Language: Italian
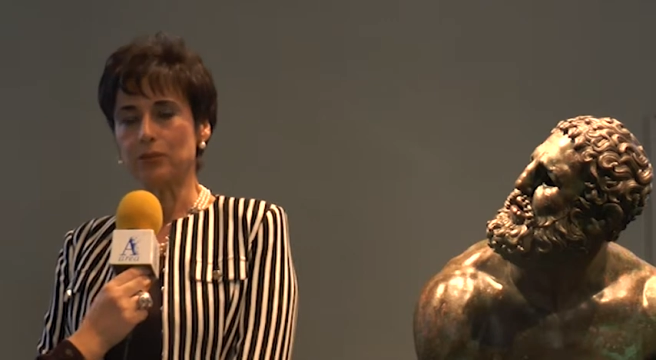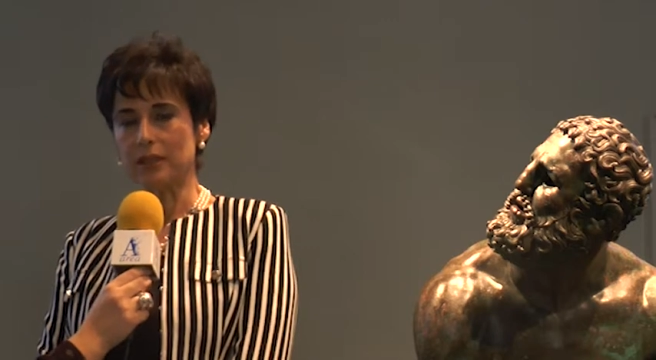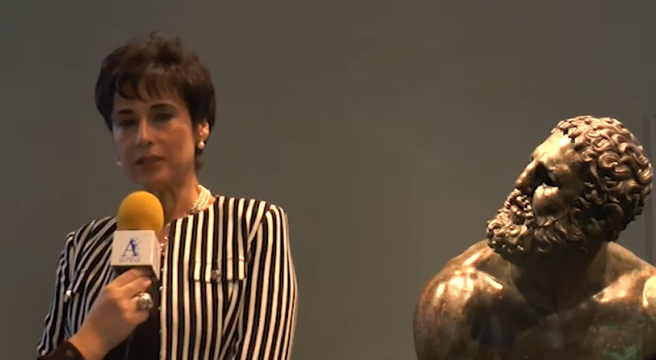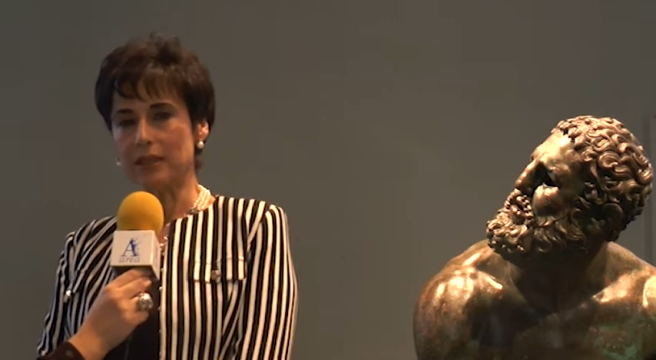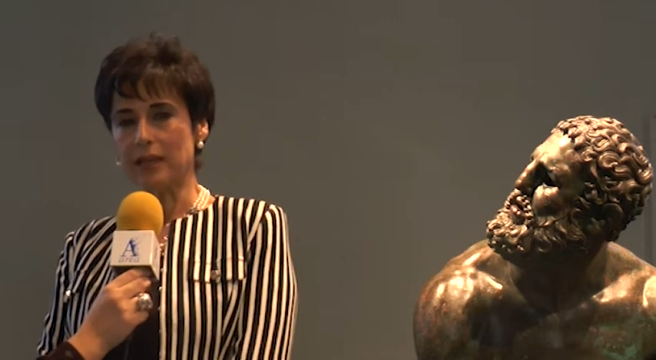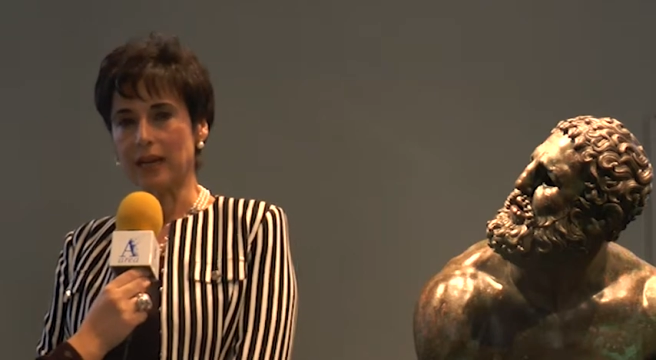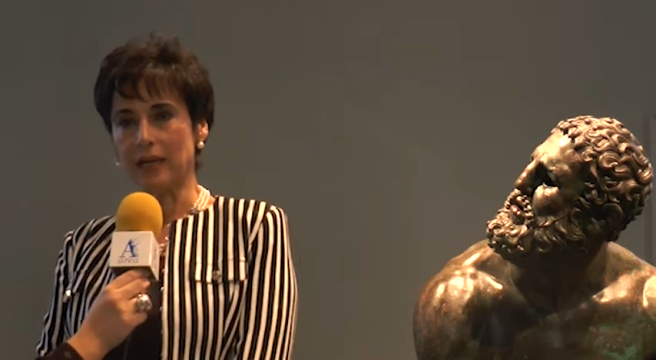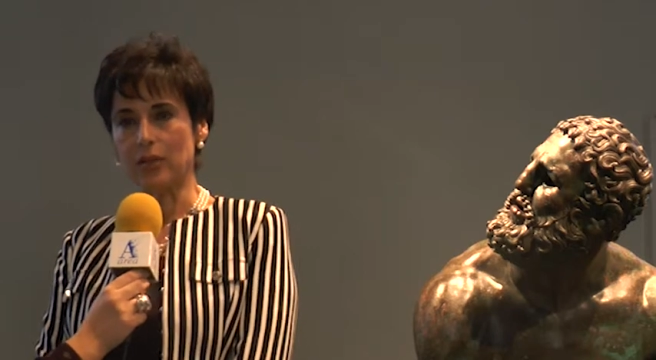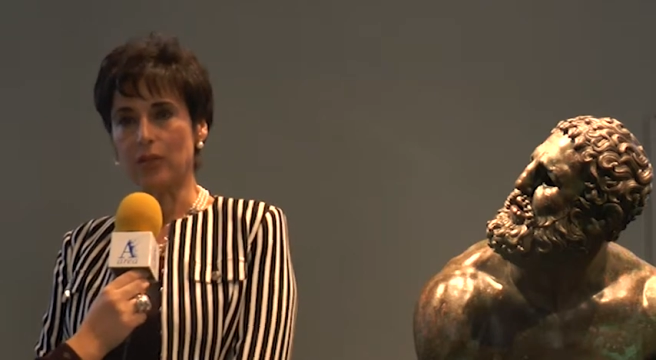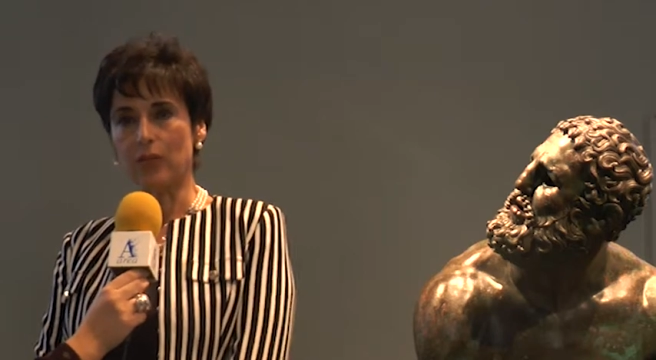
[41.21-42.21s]

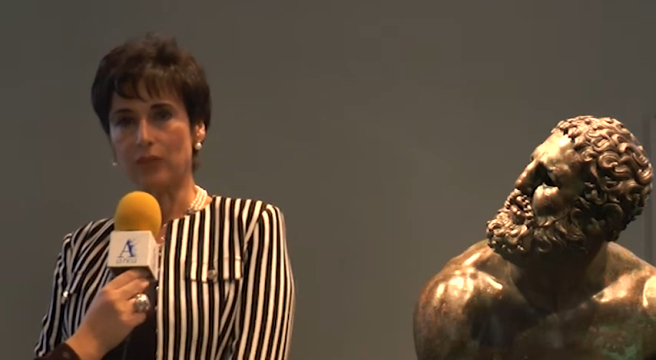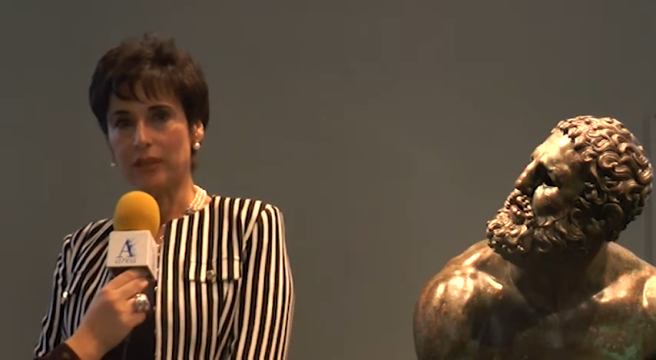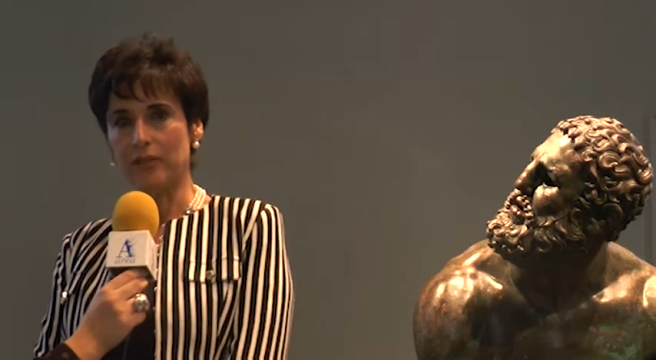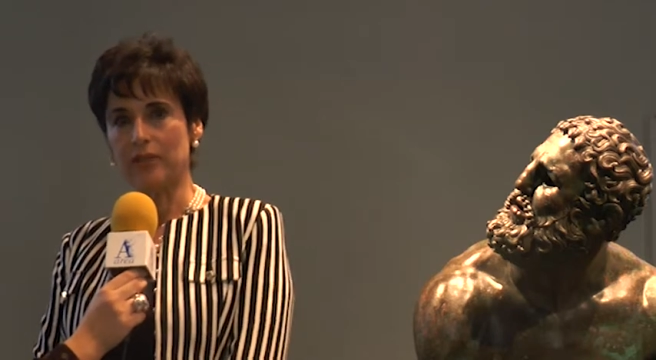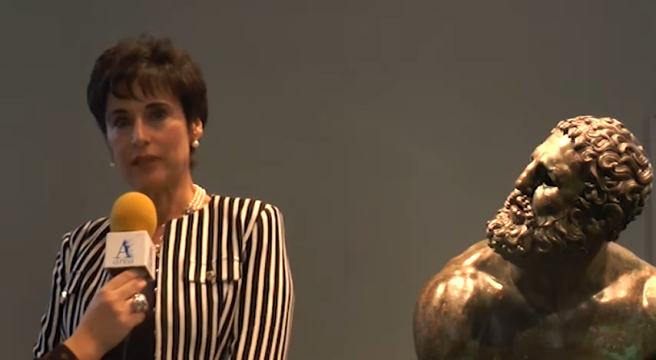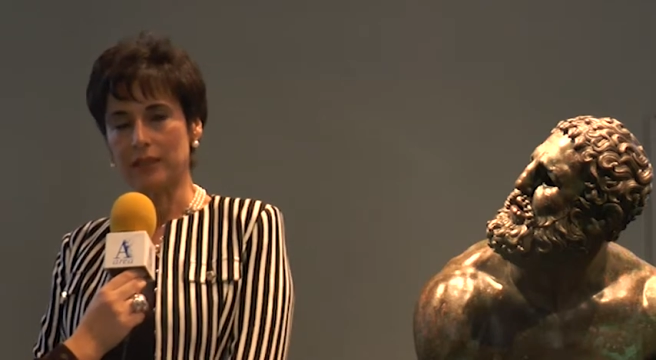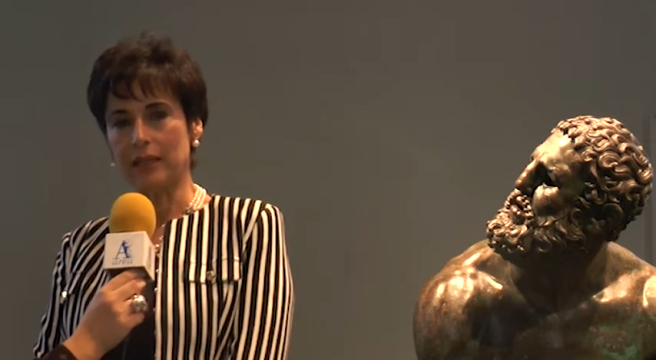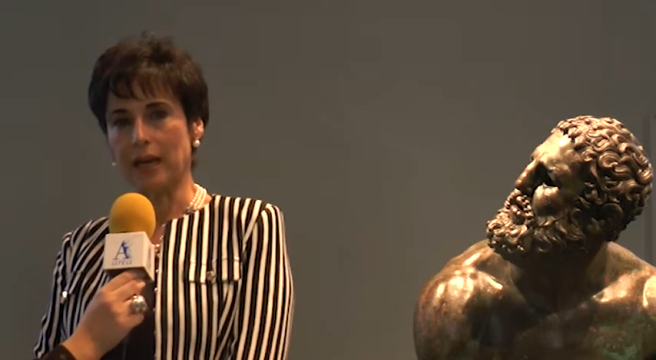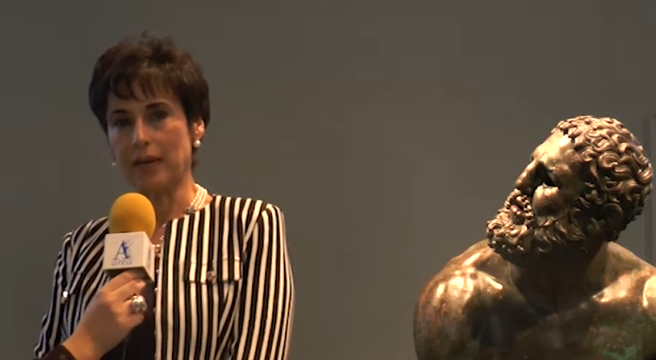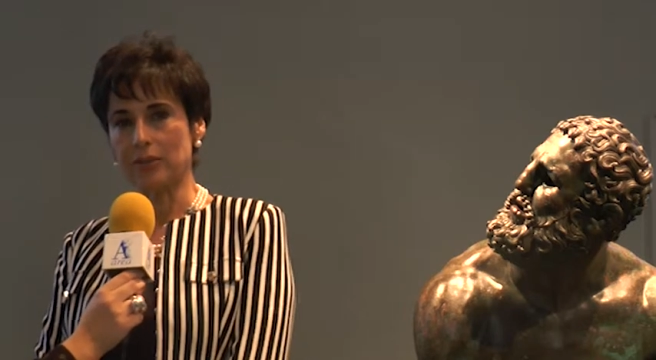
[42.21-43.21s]
renderanno vivi e
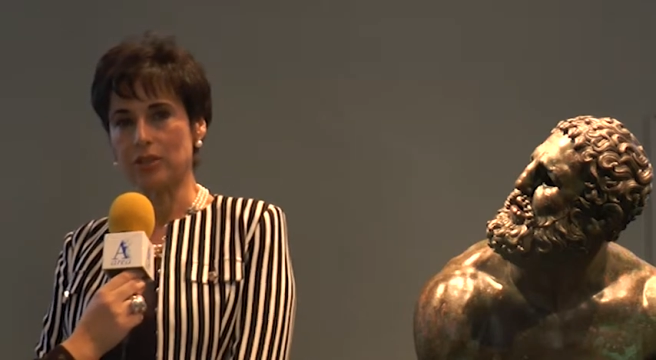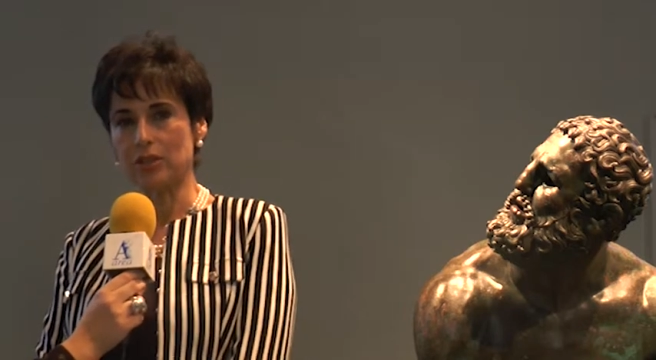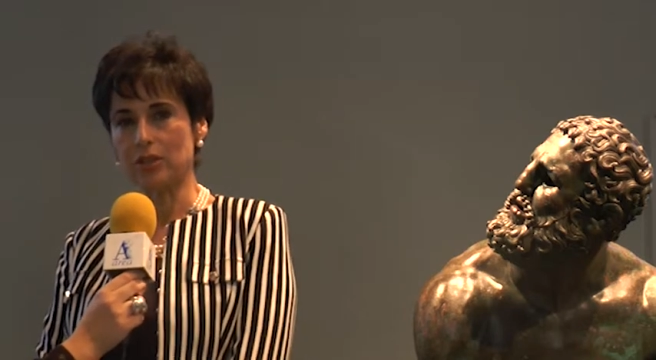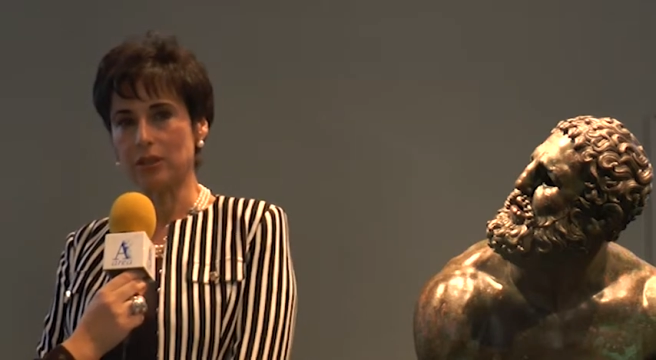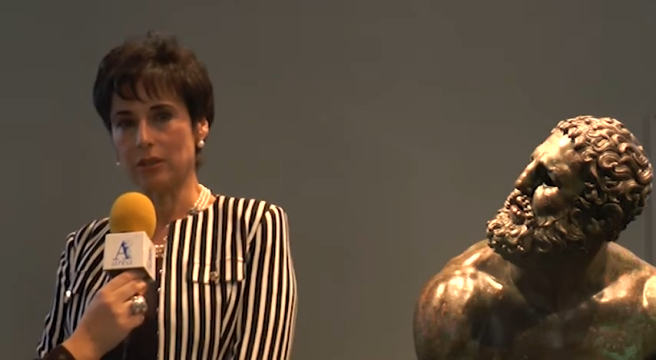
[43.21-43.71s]
dinamici i